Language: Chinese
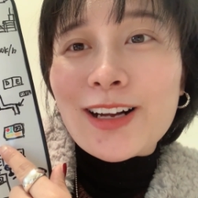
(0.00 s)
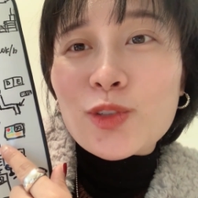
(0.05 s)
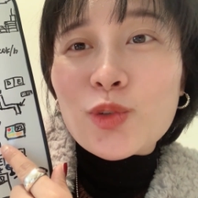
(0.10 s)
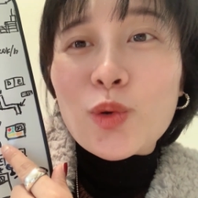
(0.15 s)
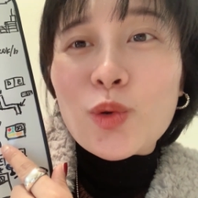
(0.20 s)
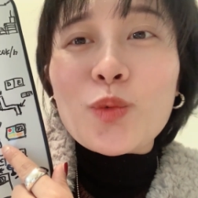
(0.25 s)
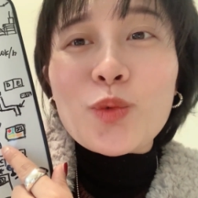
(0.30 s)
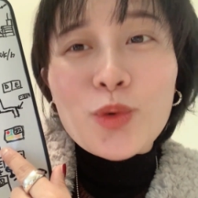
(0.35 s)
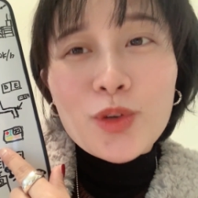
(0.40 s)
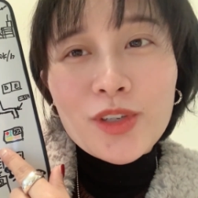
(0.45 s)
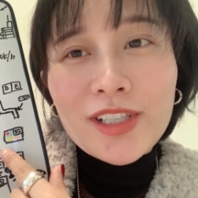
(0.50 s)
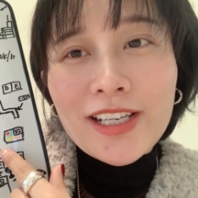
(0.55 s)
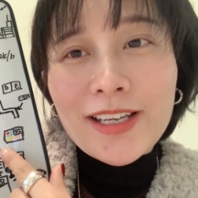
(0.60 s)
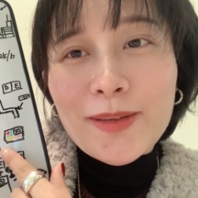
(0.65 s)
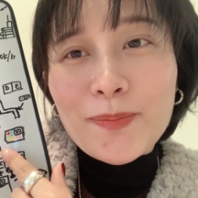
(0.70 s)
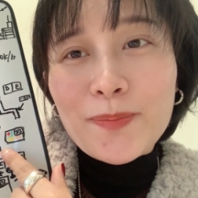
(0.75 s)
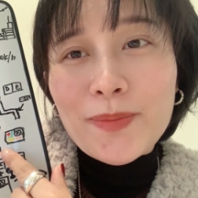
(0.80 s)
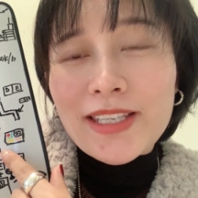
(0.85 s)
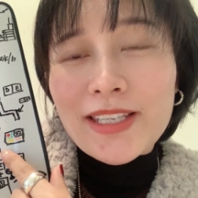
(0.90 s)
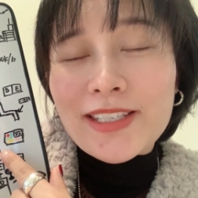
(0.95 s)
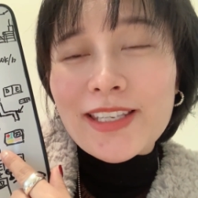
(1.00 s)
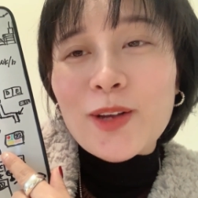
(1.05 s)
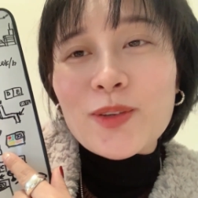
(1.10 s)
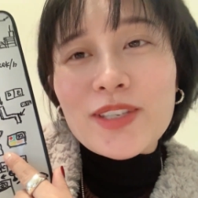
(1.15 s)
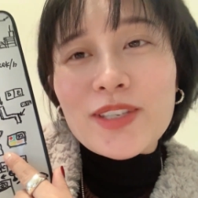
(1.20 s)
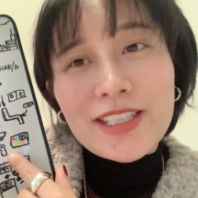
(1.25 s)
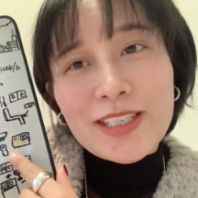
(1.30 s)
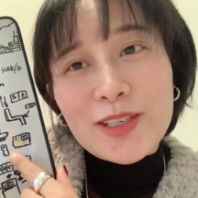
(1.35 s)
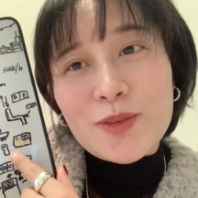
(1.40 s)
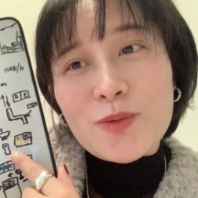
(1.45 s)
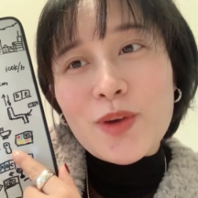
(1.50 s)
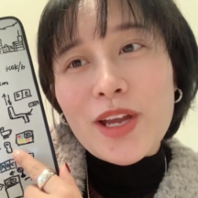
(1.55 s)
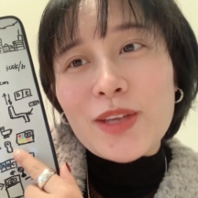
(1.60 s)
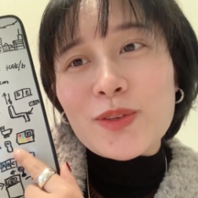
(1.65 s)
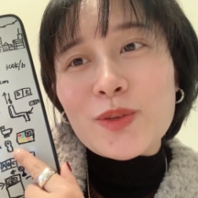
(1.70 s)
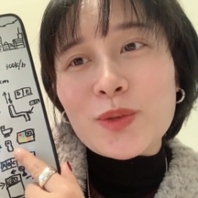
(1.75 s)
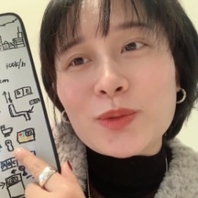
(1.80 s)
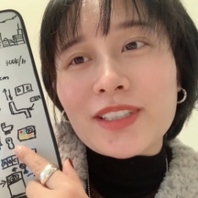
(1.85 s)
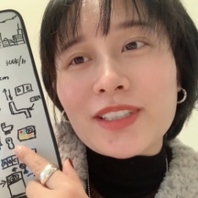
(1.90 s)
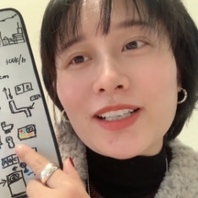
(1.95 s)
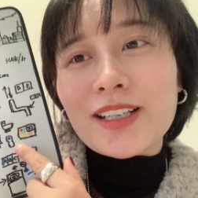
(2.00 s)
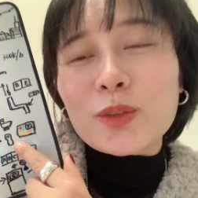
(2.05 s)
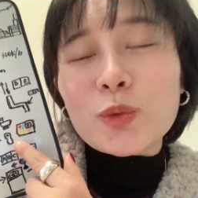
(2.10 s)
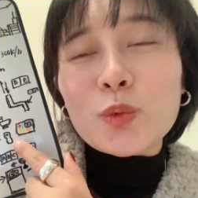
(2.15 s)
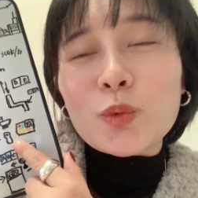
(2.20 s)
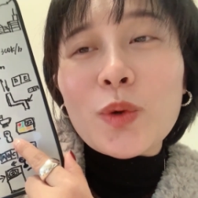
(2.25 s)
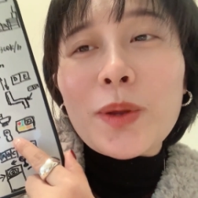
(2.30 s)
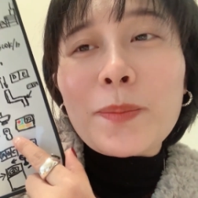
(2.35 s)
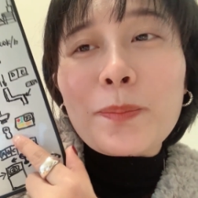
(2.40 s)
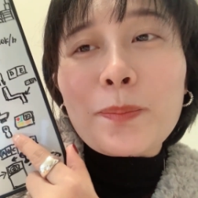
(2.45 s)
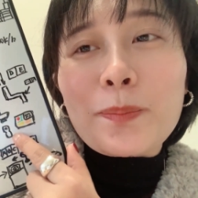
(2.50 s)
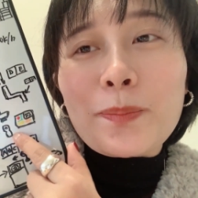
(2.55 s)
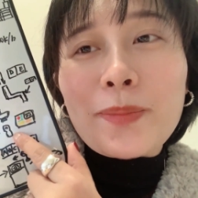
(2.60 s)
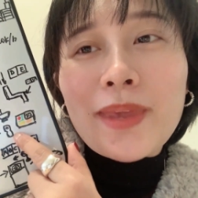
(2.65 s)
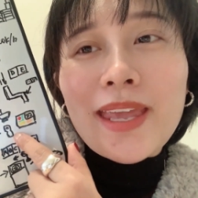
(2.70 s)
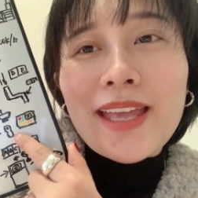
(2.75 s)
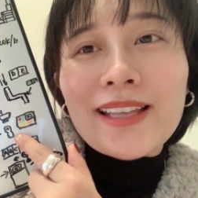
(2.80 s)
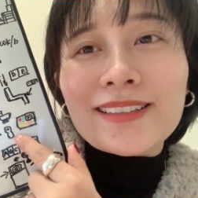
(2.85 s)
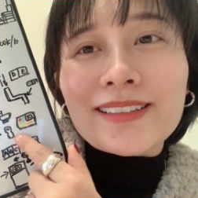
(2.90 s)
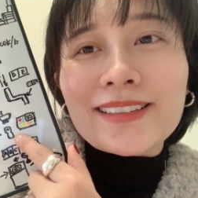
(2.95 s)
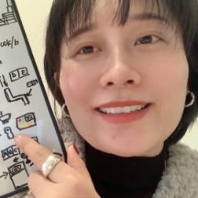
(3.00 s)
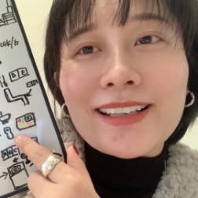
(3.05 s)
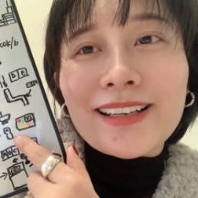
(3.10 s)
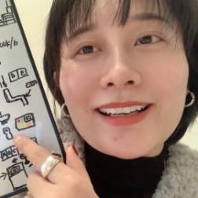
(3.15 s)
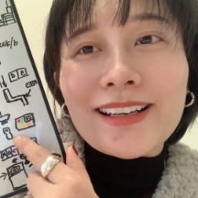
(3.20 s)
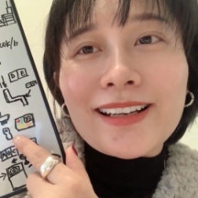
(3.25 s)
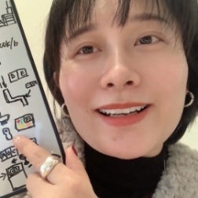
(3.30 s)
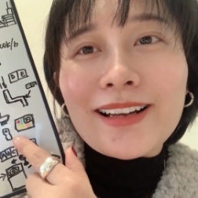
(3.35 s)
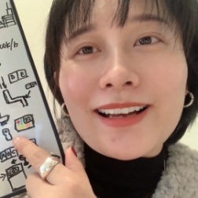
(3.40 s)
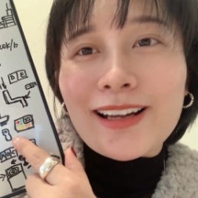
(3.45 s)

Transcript: 中国人比较习惯用的蹲便的。